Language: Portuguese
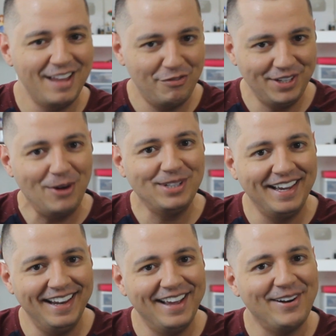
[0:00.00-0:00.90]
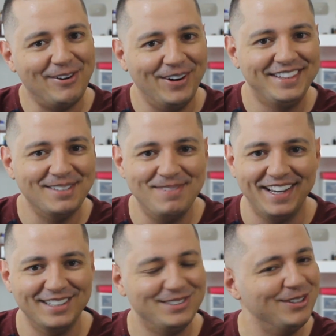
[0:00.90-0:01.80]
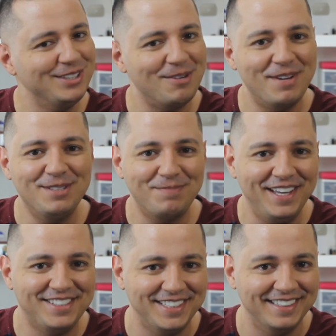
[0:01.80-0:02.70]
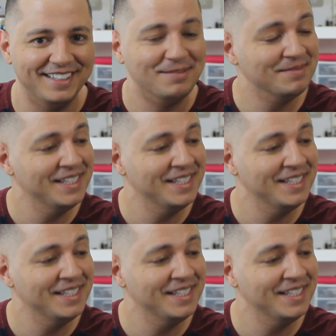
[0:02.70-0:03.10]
na final da Ilha Record também, totalmente perdida.